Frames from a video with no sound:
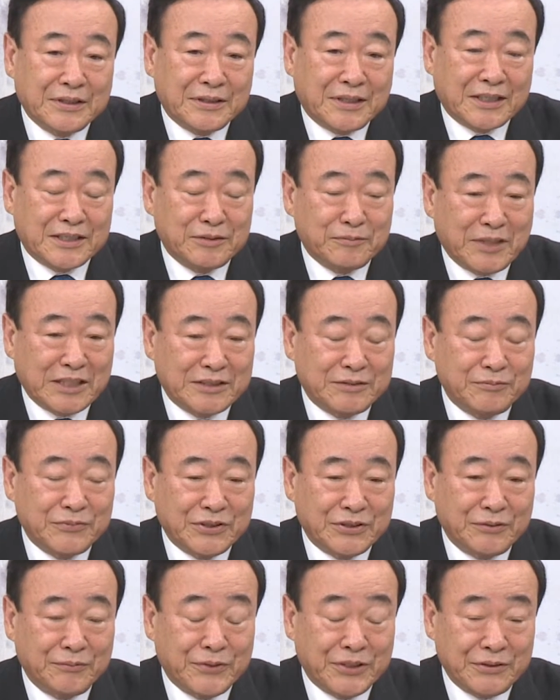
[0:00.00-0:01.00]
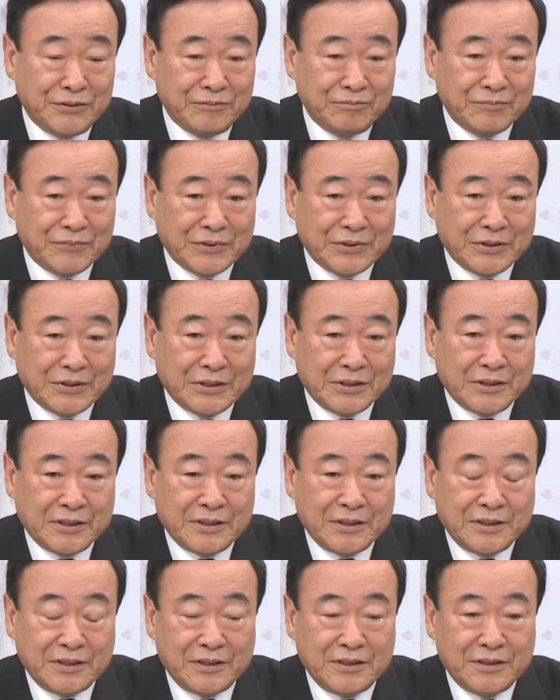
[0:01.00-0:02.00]
다시 말씀드리면
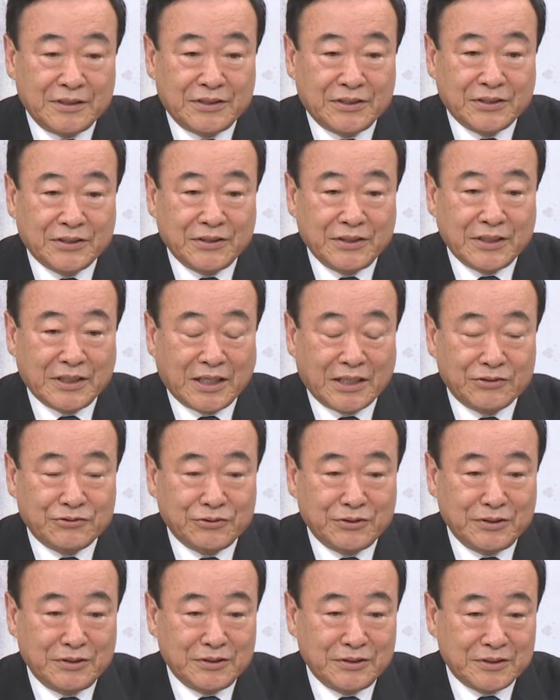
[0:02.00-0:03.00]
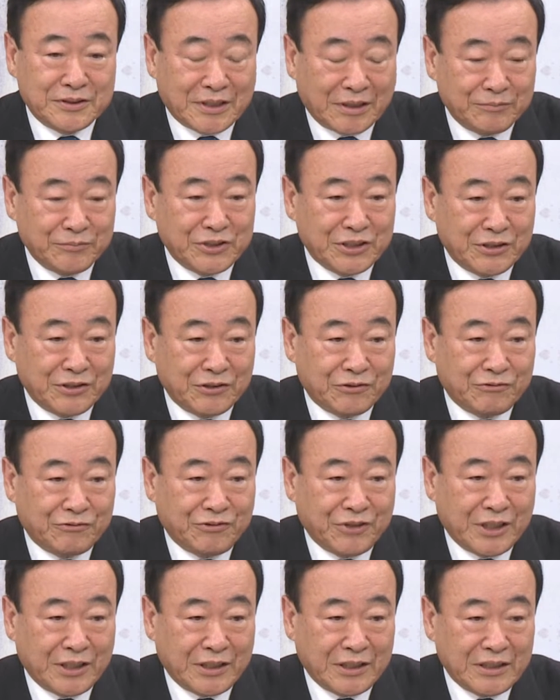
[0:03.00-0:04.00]
인천이 가지고 있는
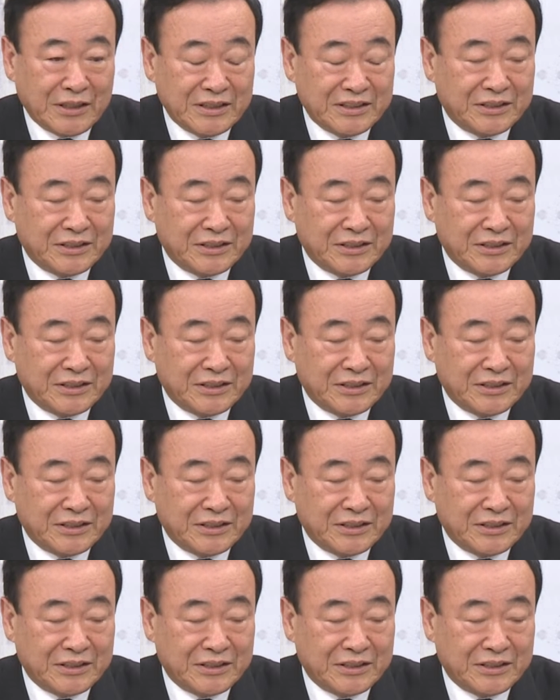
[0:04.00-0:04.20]
잠재력과